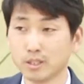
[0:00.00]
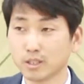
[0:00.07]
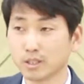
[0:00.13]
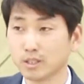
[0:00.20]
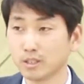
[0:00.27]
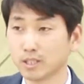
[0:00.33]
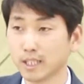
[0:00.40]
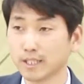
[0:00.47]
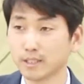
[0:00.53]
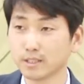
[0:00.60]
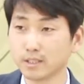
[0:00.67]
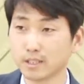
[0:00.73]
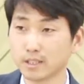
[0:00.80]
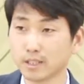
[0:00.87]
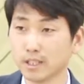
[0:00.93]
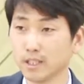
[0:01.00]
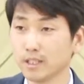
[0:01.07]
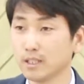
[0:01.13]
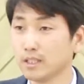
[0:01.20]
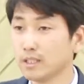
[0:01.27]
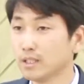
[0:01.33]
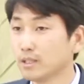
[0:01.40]
그
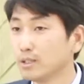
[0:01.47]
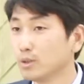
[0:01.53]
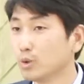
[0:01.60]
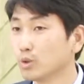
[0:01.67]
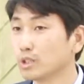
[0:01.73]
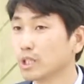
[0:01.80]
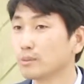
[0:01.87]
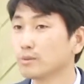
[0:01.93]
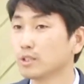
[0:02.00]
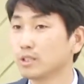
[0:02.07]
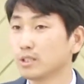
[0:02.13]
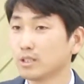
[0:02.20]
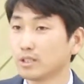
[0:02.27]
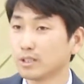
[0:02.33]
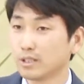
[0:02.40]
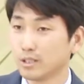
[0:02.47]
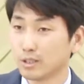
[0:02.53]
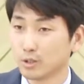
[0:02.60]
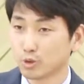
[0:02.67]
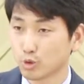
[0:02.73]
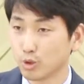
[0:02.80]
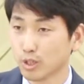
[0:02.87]
상인들에게 요셉을
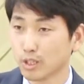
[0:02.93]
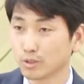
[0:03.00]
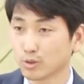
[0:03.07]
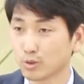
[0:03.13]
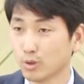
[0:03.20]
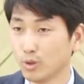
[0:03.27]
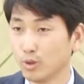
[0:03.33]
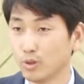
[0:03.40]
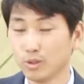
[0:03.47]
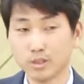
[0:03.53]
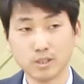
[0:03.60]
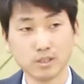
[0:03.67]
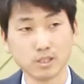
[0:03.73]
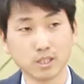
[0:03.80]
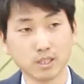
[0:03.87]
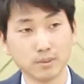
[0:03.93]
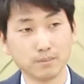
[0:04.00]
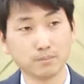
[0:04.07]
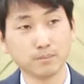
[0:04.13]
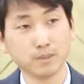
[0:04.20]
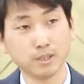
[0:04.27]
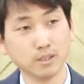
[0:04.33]
줘가지고 이제
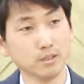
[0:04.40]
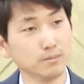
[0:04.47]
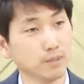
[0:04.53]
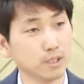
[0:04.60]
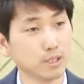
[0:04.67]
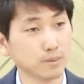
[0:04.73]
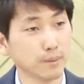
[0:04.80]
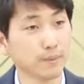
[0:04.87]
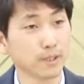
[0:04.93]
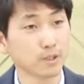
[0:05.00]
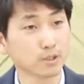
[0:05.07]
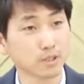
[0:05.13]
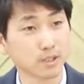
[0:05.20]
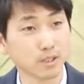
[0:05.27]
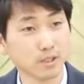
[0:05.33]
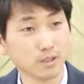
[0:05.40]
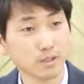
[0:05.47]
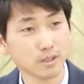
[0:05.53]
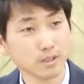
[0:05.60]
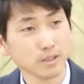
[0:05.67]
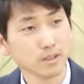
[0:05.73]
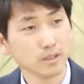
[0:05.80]
은 몇십에 팔았을까요?
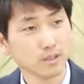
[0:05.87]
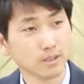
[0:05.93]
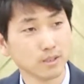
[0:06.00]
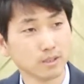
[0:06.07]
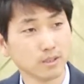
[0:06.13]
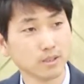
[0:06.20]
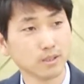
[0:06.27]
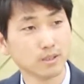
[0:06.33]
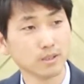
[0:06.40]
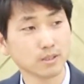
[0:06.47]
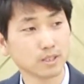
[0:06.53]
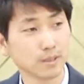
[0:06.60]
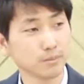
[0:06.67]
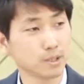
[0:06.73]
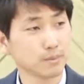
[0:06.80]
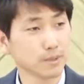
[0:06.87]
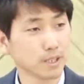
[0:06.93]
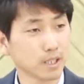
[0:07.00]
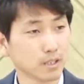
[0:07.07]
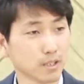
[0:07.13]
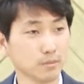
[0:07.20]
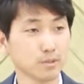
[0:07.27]
은
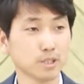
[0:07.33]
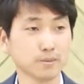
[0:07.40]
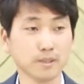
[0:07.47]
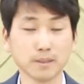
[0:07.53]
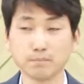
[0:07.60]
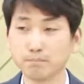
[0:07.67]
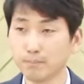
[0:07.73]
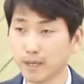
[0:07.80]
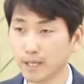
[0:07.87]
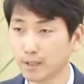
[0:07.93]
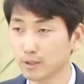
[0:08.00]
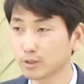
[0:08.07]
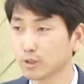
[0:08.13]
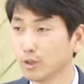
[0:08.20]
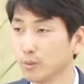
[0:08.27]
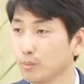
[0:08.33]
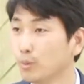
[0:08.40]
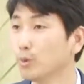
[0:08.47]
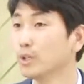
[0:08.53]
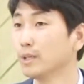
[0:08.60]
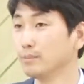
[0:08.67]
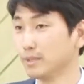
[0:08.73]
30인가요? 30에 팔아서
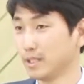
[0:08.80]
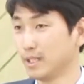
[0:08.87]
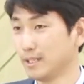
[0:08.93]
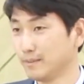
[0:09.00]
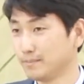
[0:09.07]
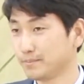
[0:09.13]
보냅니다.